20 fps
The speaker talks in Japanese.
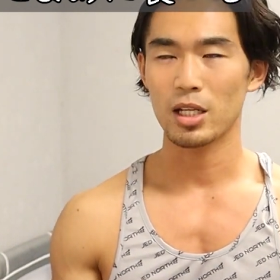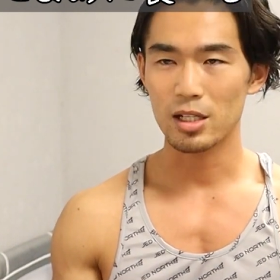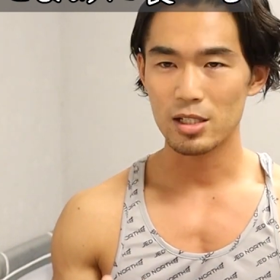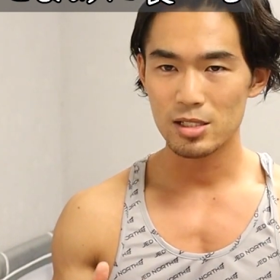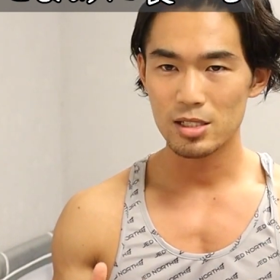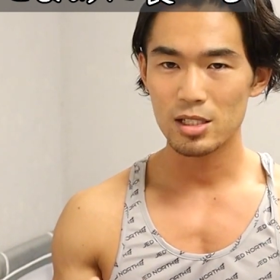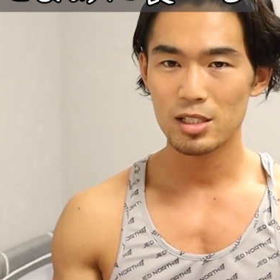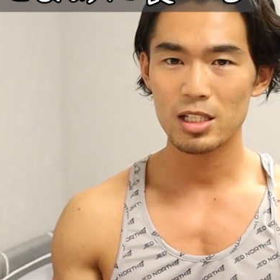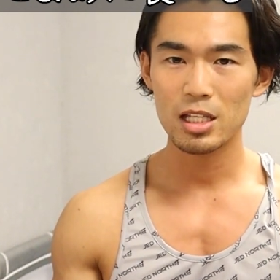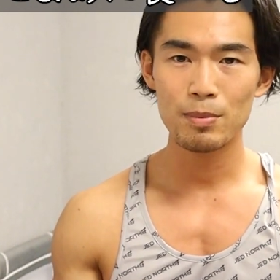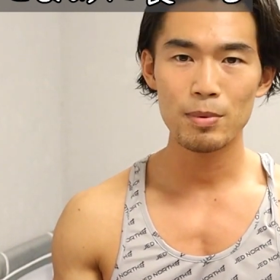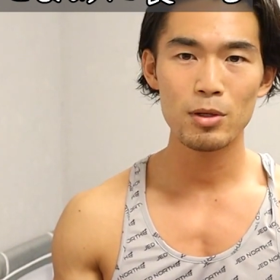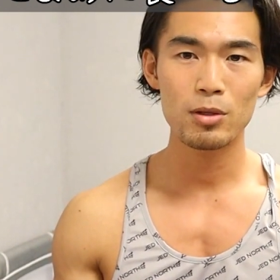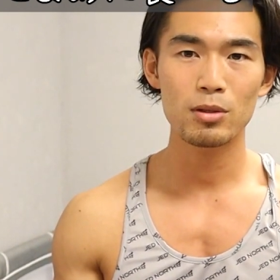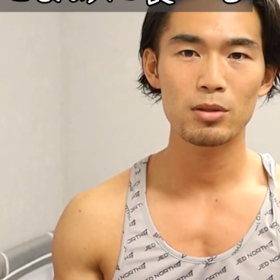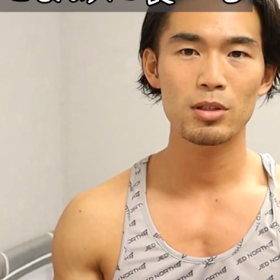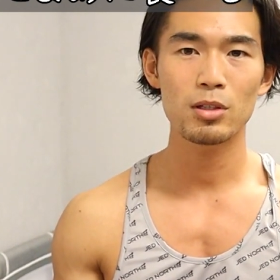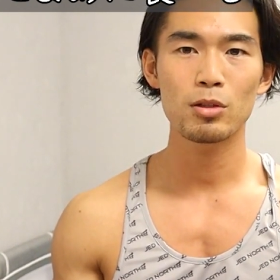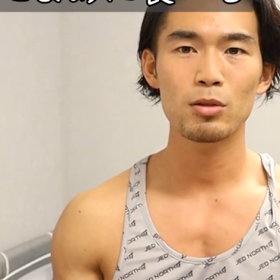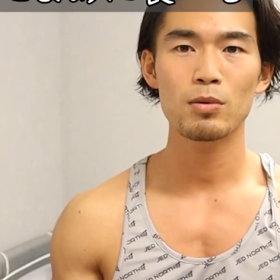たくさん食べ
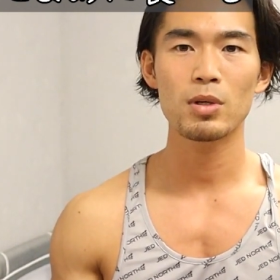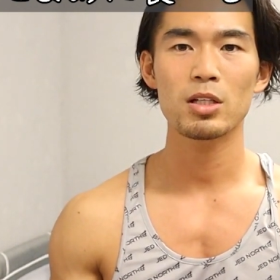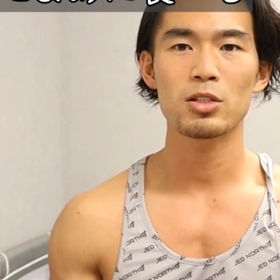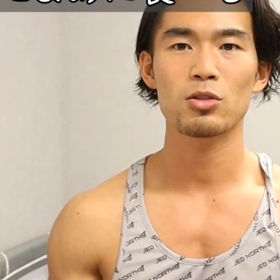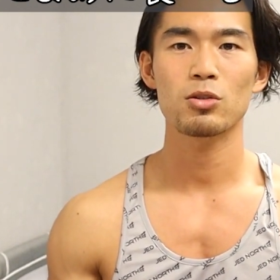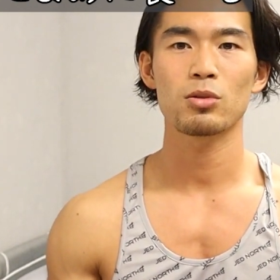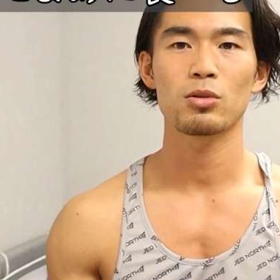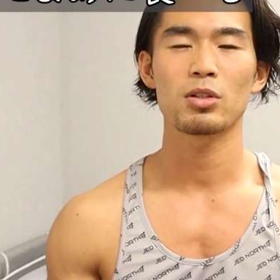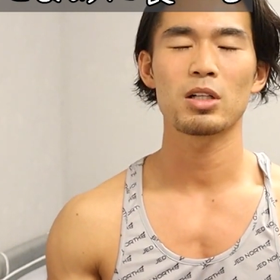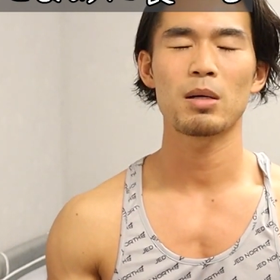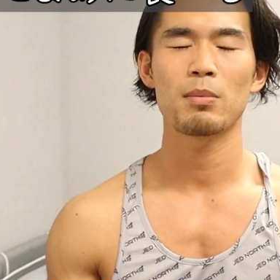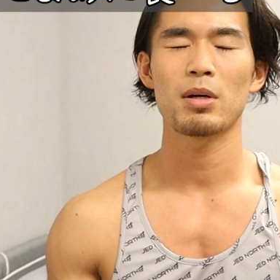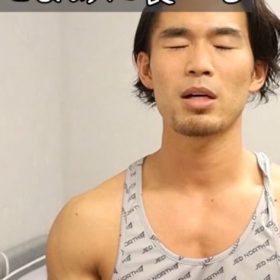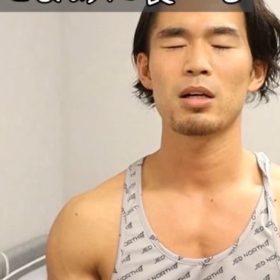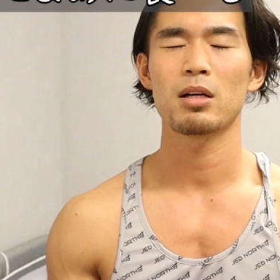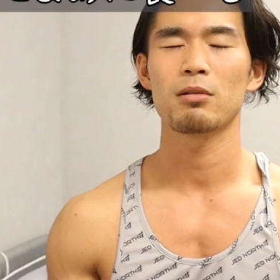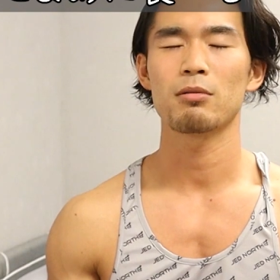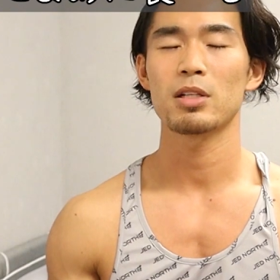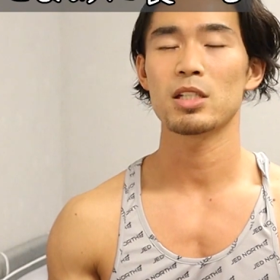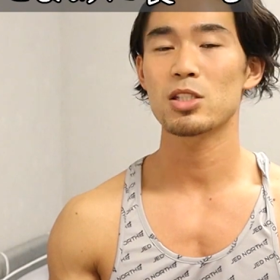るっていうのはちょっと我
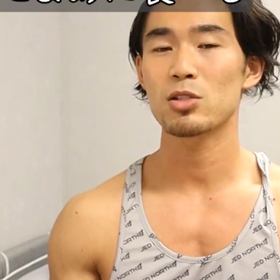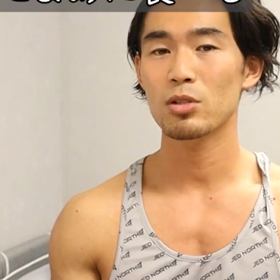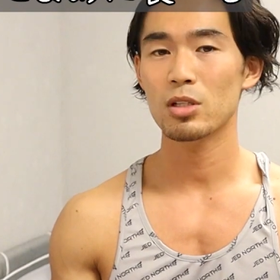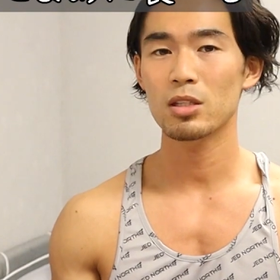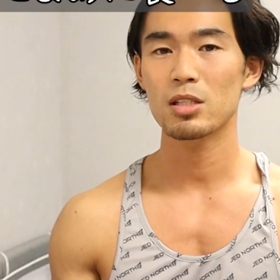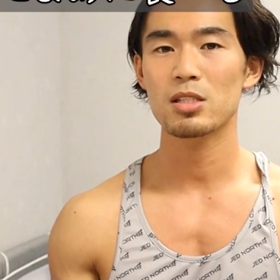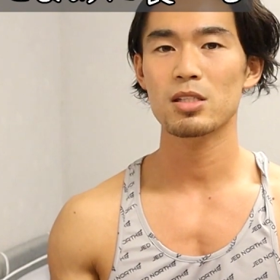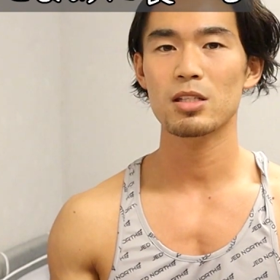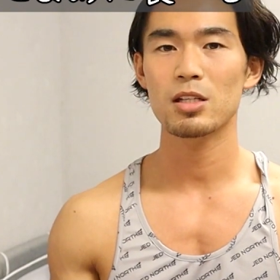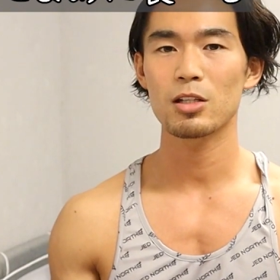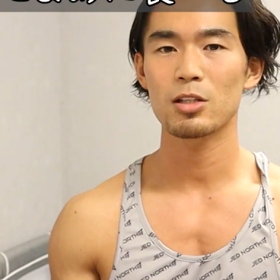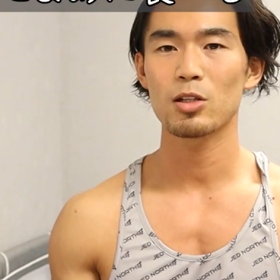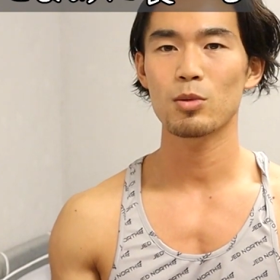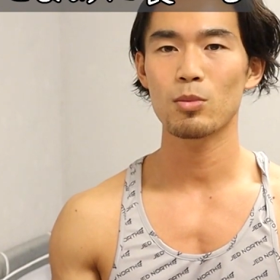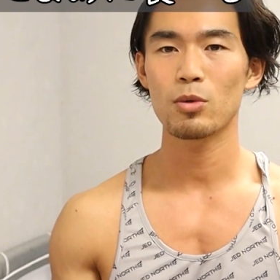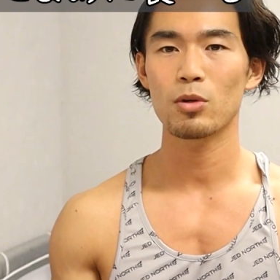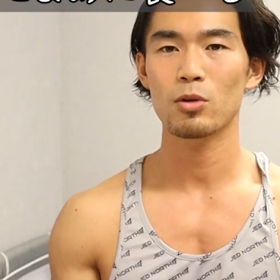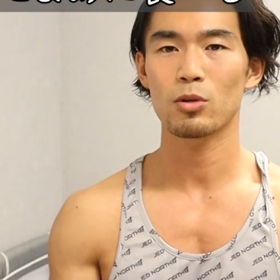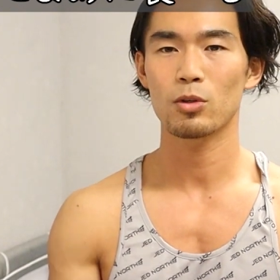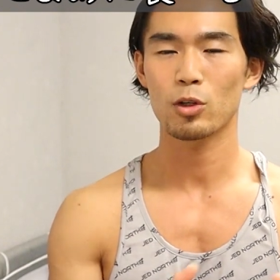慢は必要なんですけれ
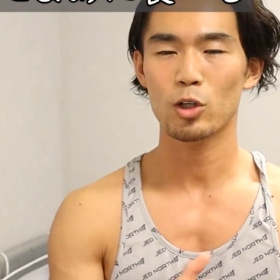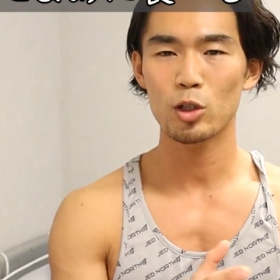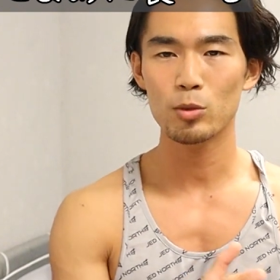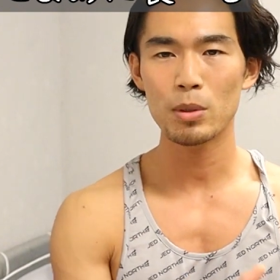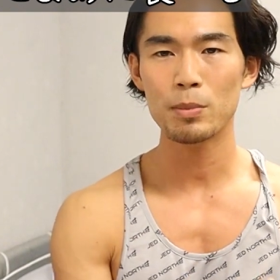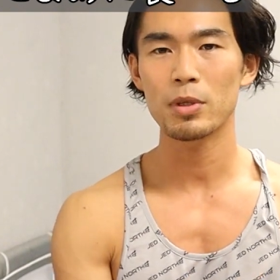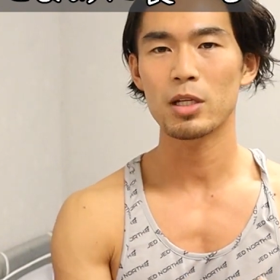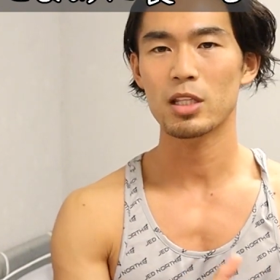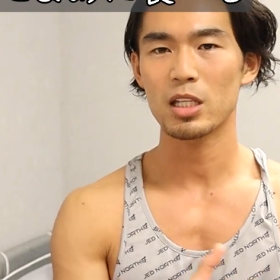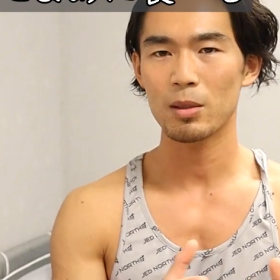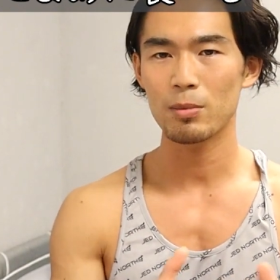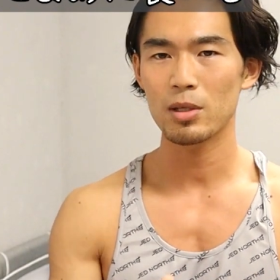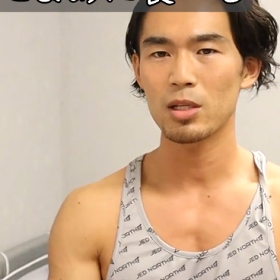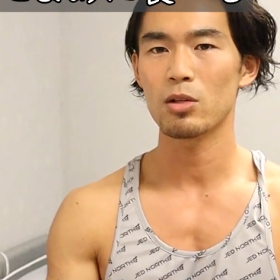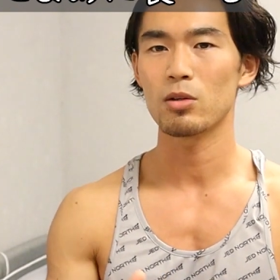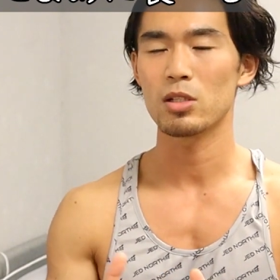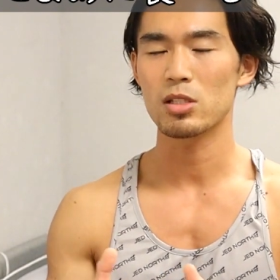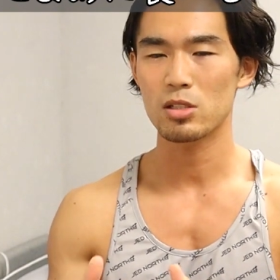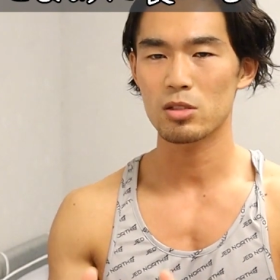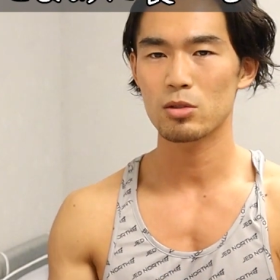ども、このこまめに食べ
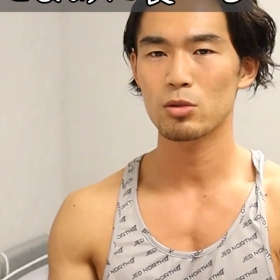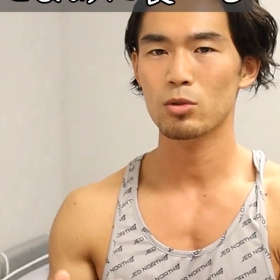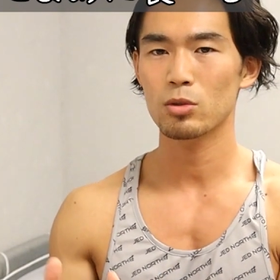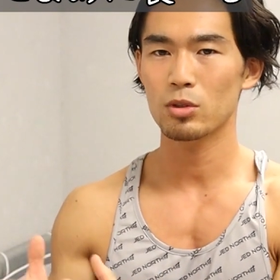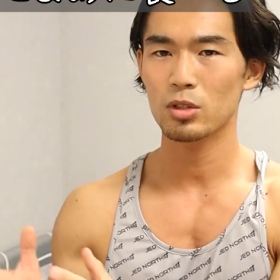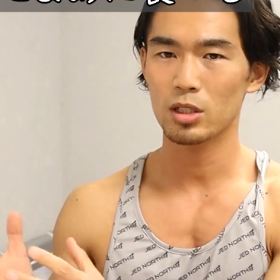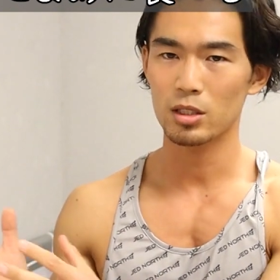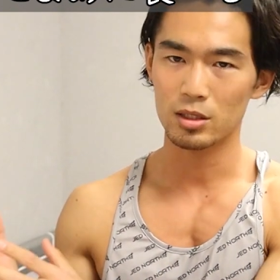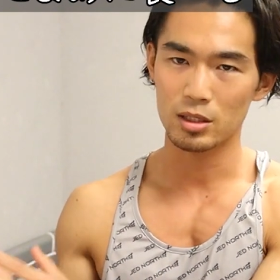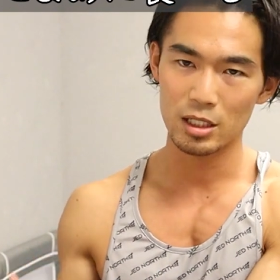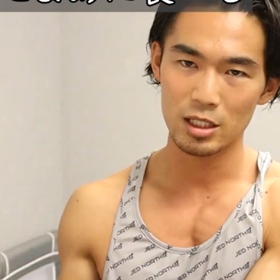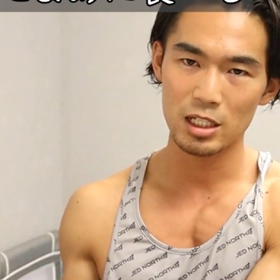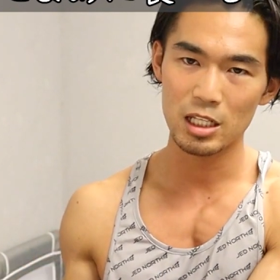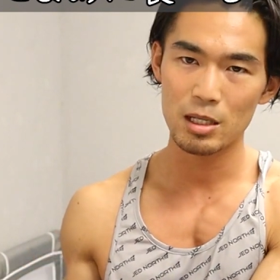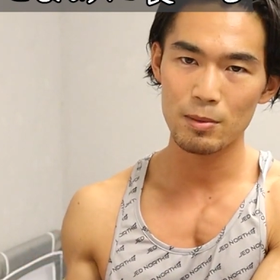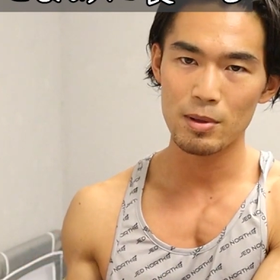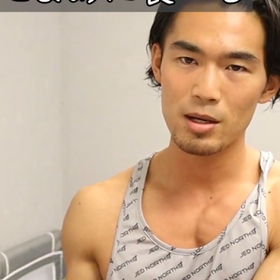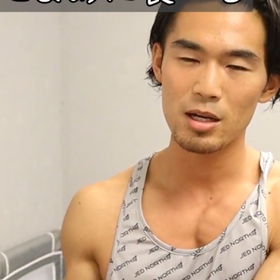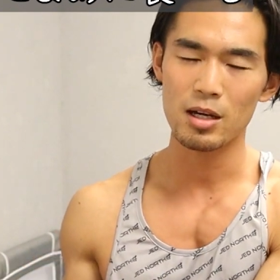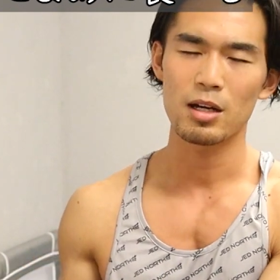るようにすることがで
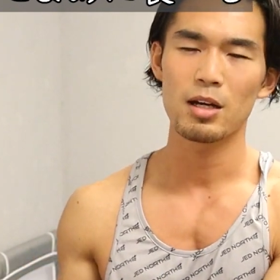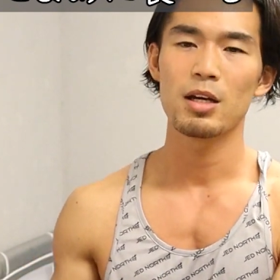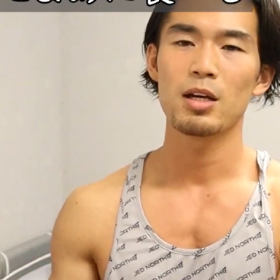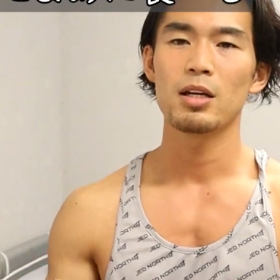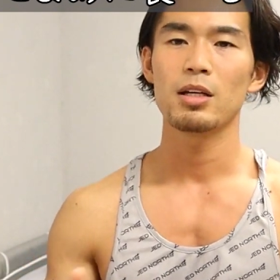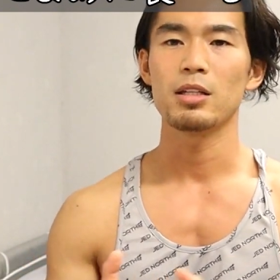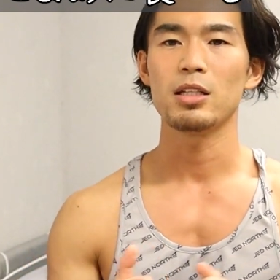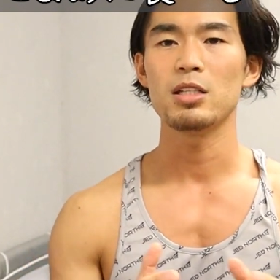きれば、